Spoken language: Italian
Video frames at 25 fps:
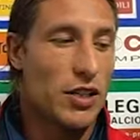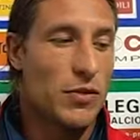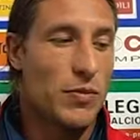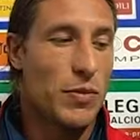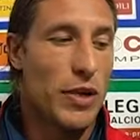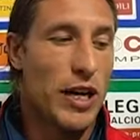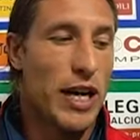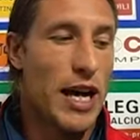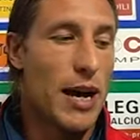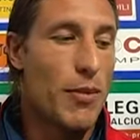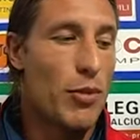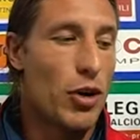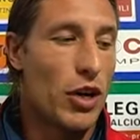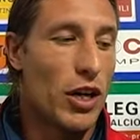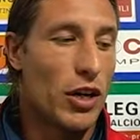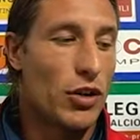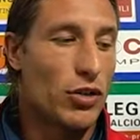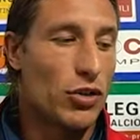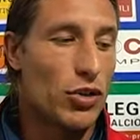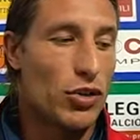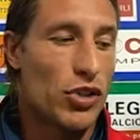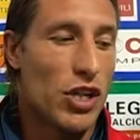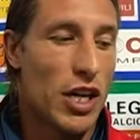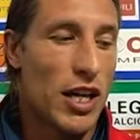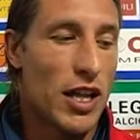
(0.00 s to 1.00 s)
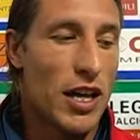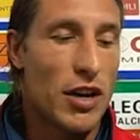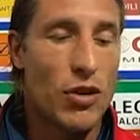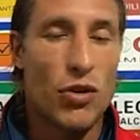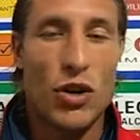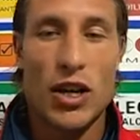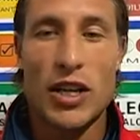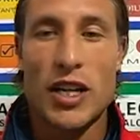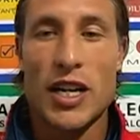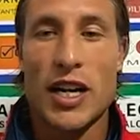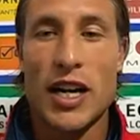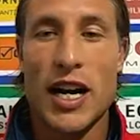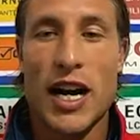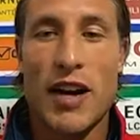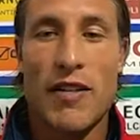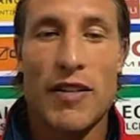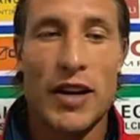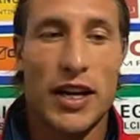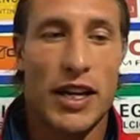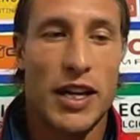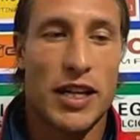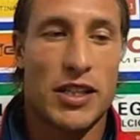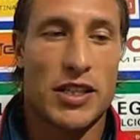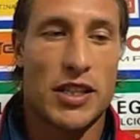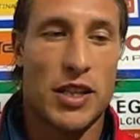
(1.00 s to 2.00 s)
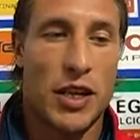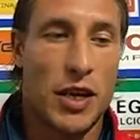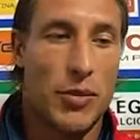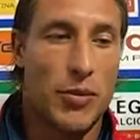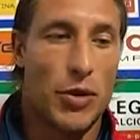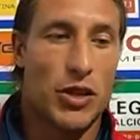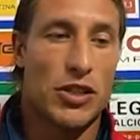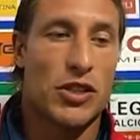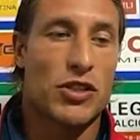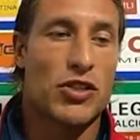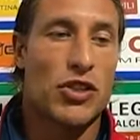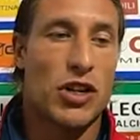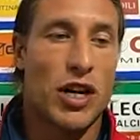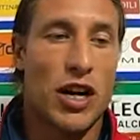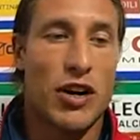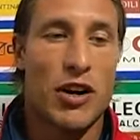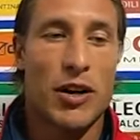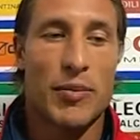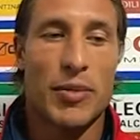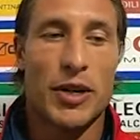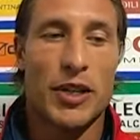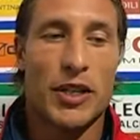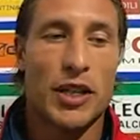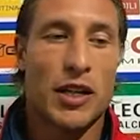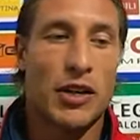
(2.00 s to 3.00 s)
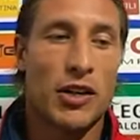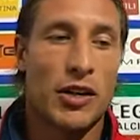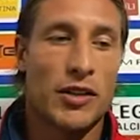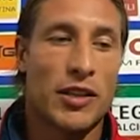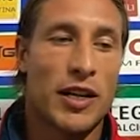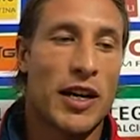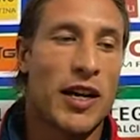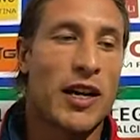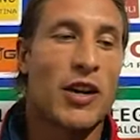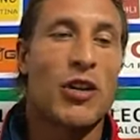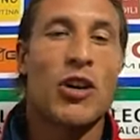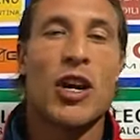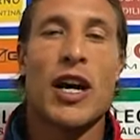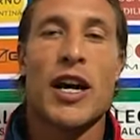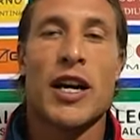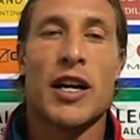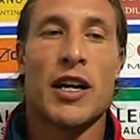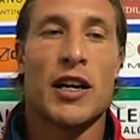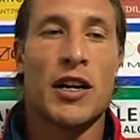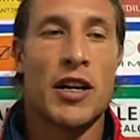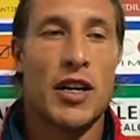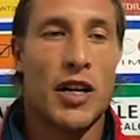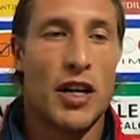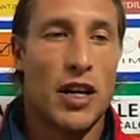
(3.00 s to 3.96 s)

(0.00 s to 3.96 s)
speriamo che non succeda nulla di grave e che si possa giocare una partita regolare